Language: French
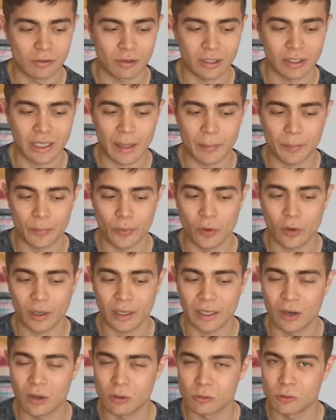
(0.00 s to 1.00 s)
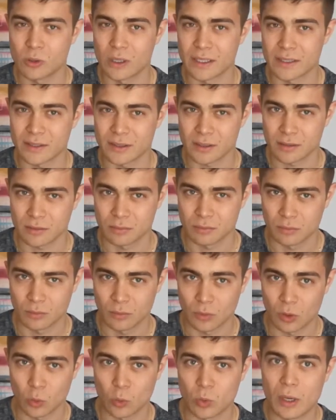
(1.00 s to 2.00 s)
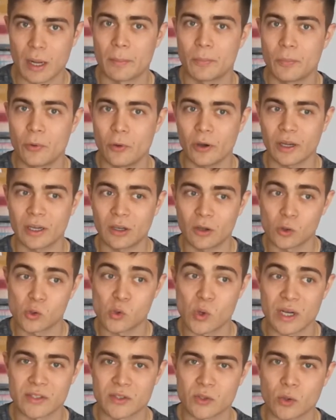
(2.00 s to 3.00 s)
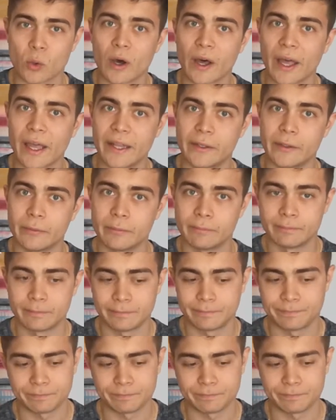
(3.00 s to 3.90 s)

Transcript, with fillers: avoir de la peur et de l'angoisse, où la peur et l'angoisse sont reines.